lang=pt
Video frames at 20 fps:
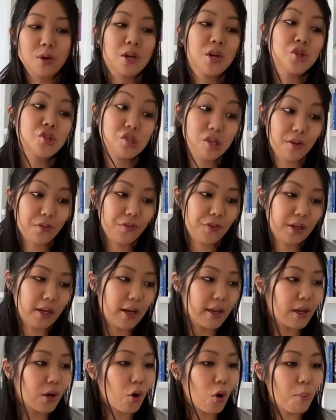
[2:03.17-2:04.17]
já fica a
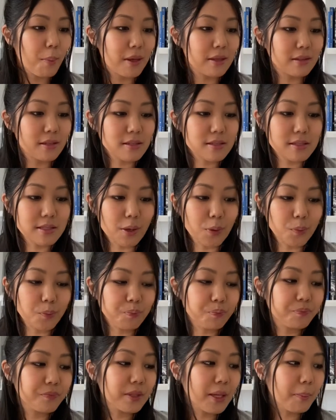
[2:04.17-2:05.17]
recomendação coração.
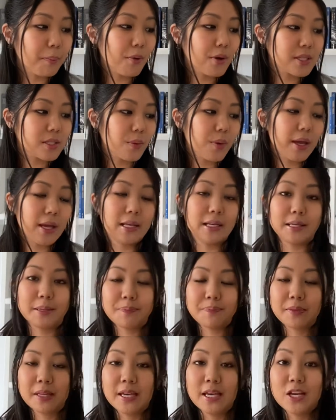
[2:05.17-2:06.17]
Depois eu reli
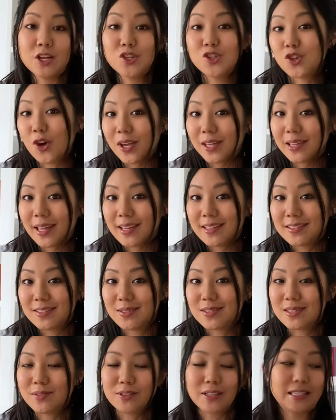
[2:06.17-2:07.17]
Joyland, de
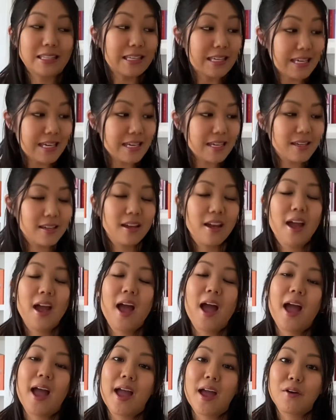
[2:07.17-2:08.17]
Stephen King,
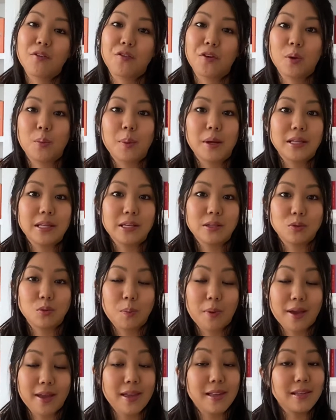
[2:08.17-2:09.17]
é, foi uma, leitura, uma
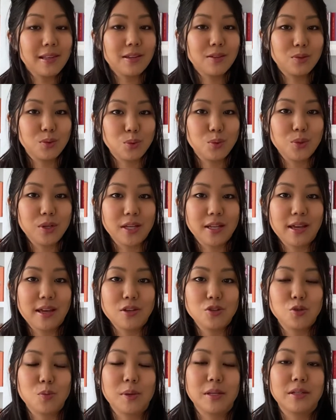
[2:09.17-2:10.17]
releitura né,
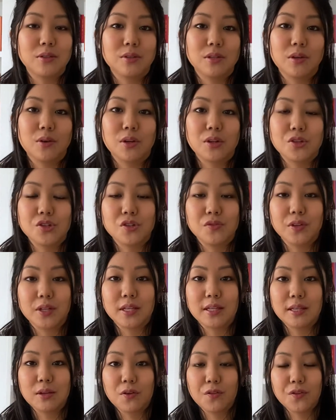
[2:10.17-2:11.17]
de uma leitura coletiva
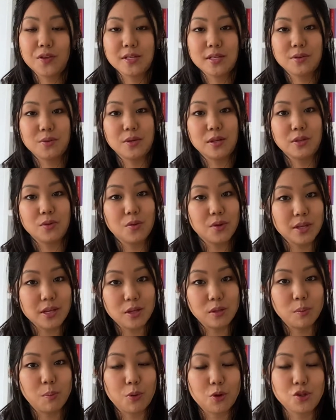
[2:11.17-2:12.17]
que eu fiz a curadoria
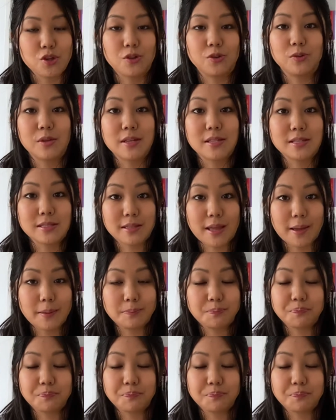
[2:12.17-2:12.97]
do projeto da Esté